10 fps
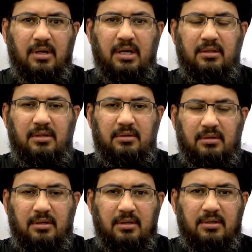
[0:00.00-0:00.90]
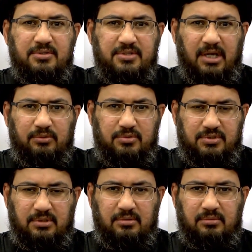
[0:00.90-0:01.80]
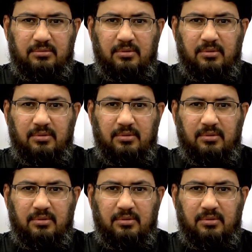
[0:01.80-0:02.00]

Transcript: أيضا سعة الصدر